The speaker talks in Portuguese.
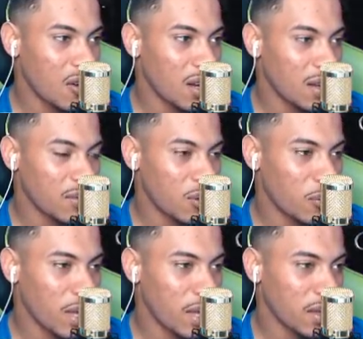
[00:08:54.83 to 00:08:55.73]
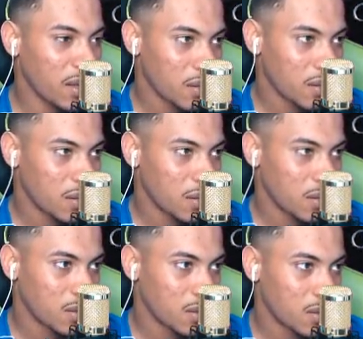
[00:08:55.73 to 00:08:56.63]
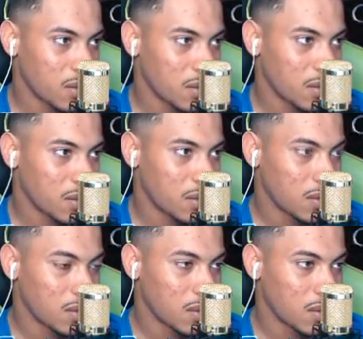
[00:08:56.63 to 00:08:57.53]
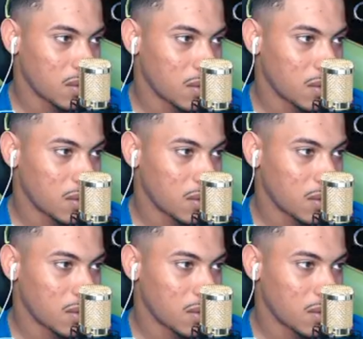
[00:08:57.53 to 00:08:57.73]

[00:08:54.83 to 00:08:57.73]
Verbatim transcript: hora, tomei. Mano, tem trabalhar,